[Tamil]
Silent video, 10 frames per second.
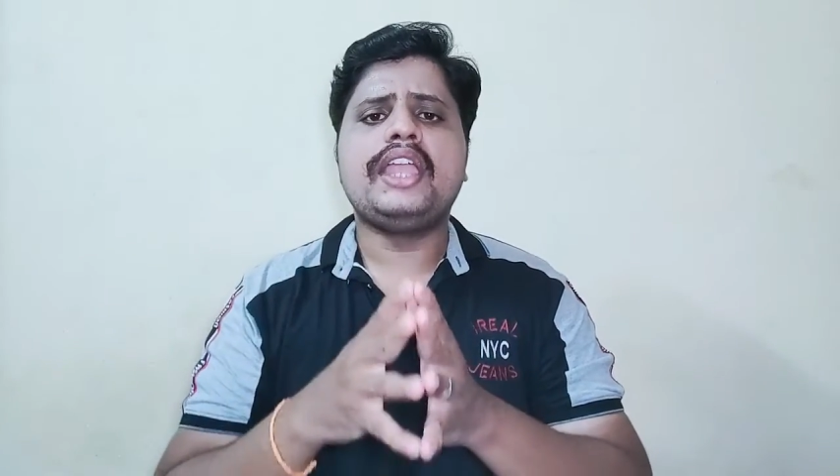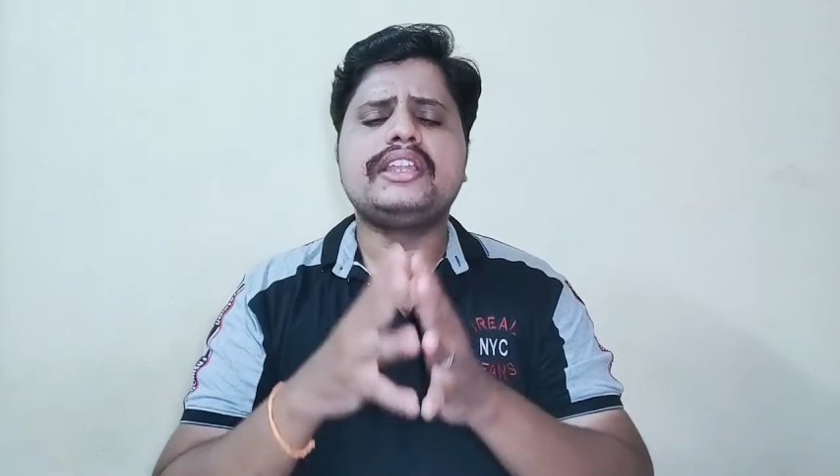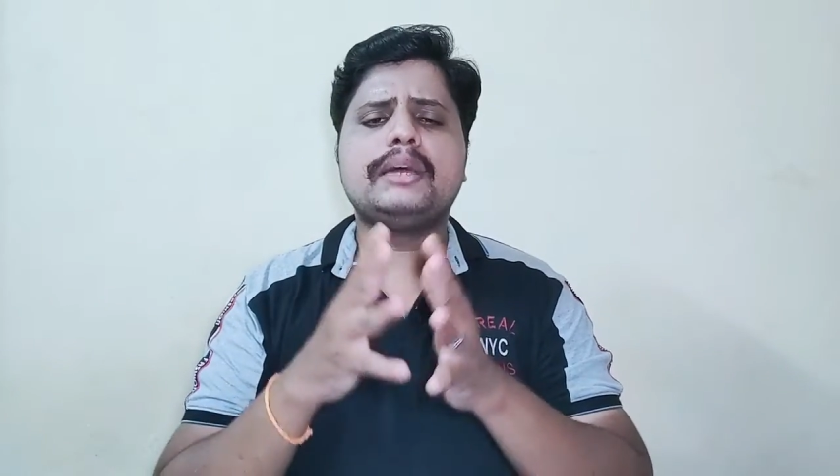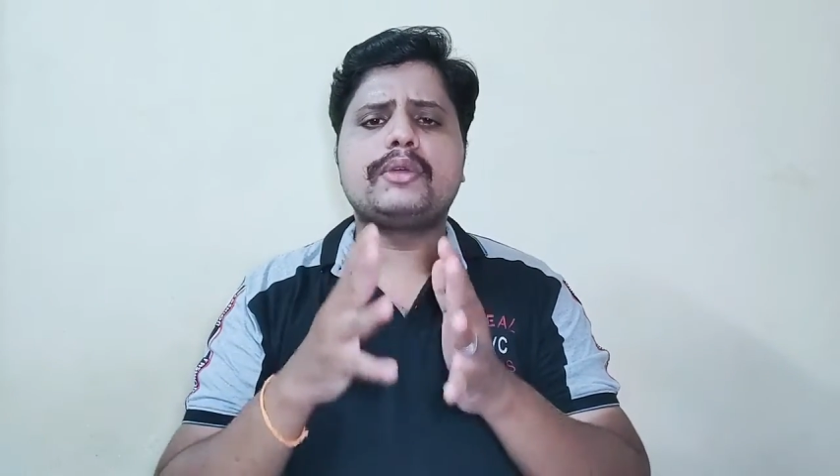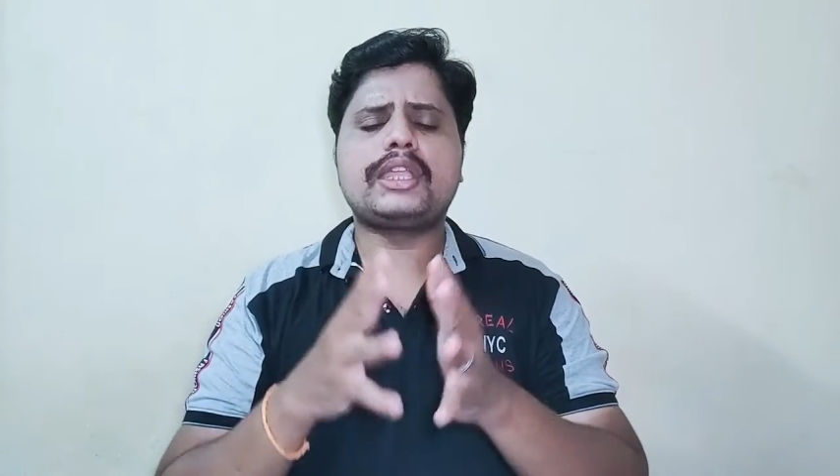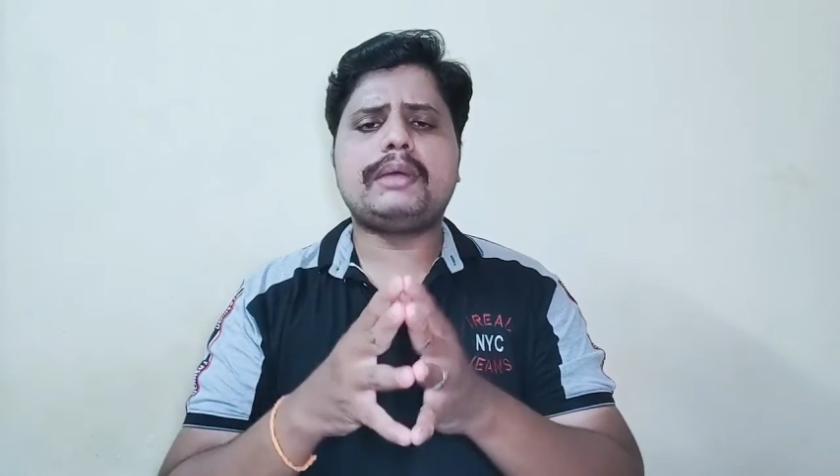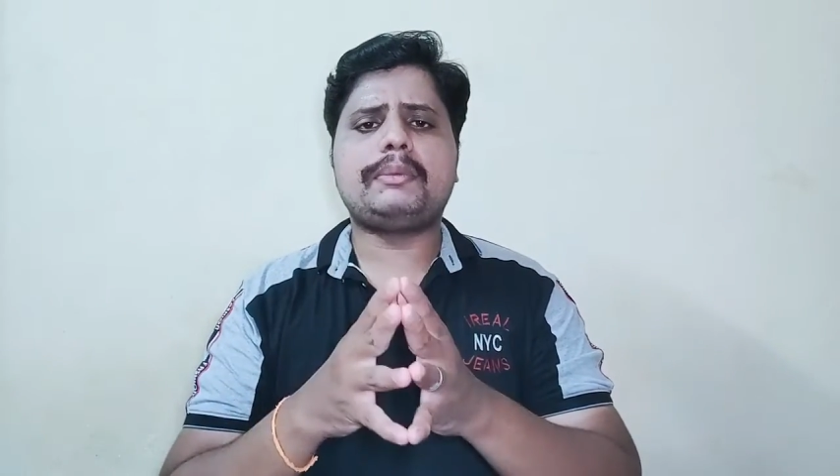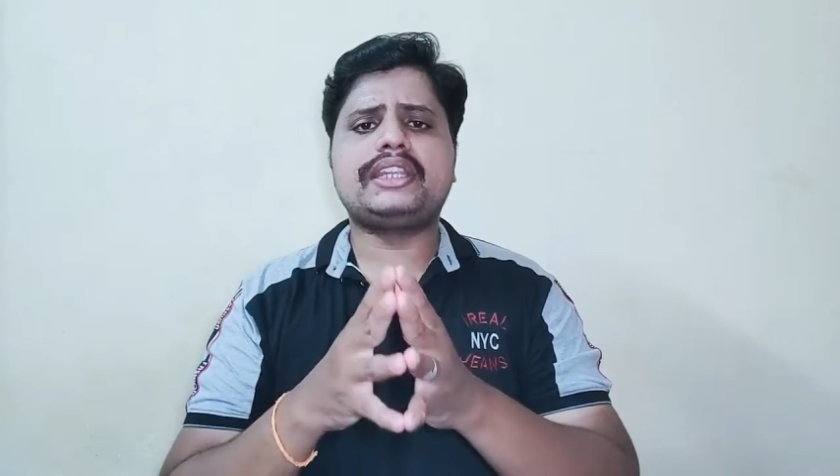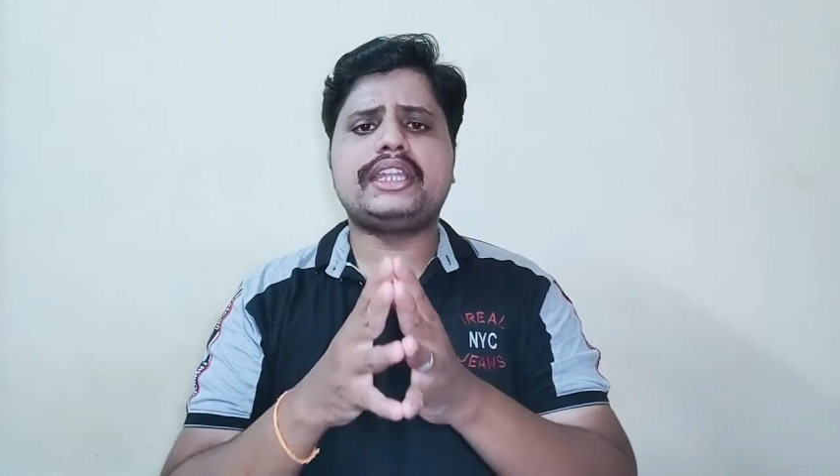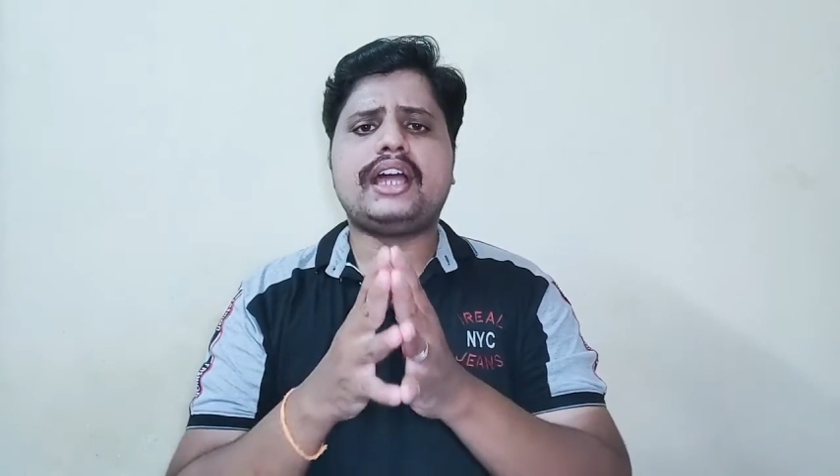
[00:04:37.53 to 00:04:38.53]
இதில் முக்கியமாக
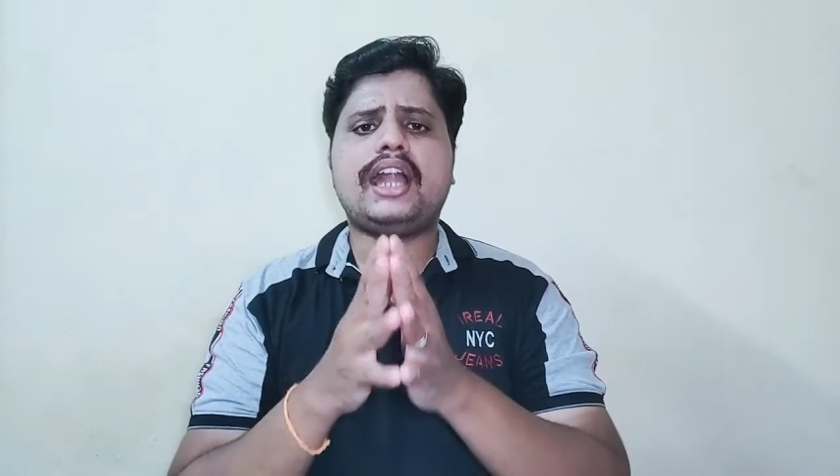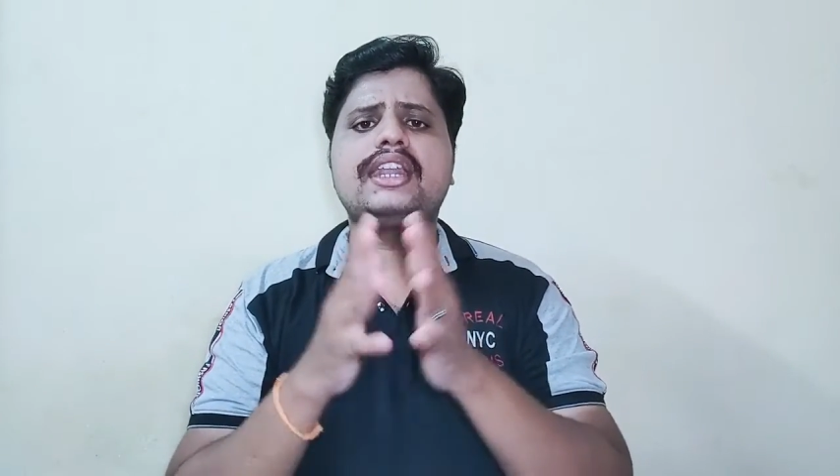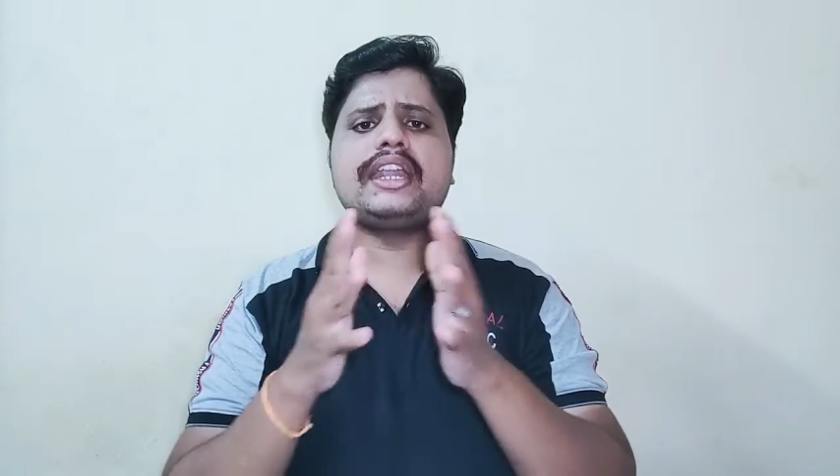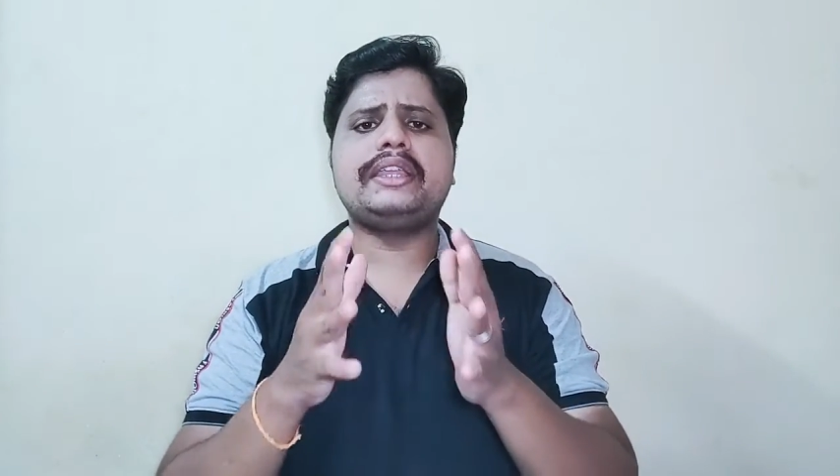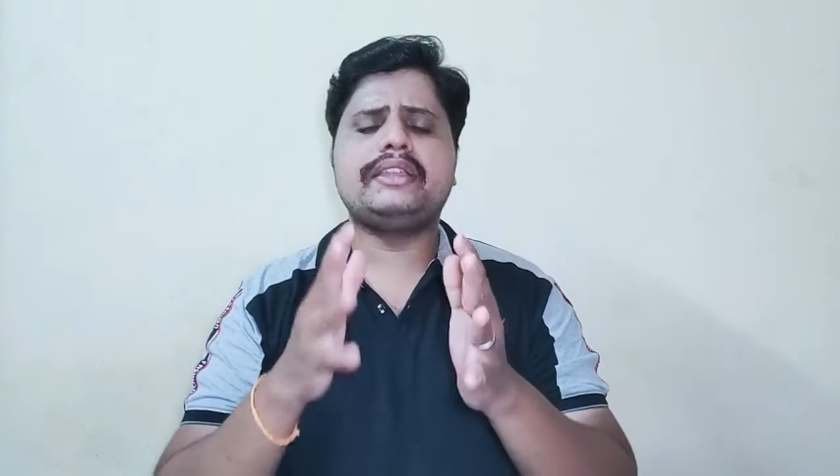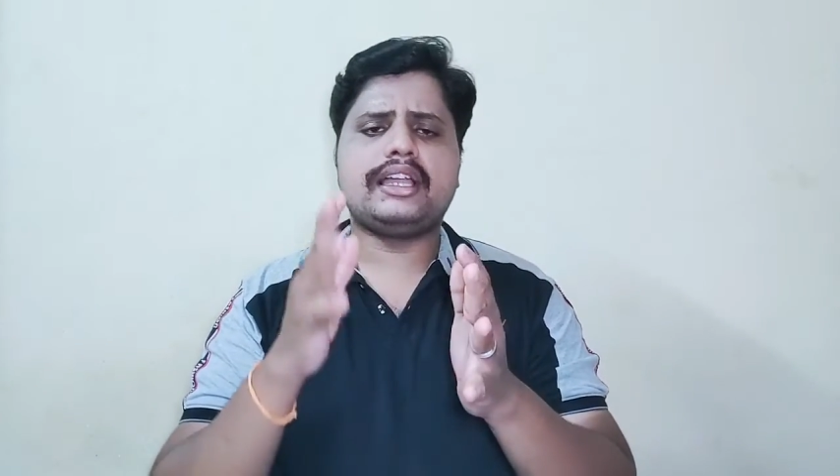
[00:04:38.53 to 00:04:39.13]
பார்த்தீங்கன்னா ஆல்ரெடி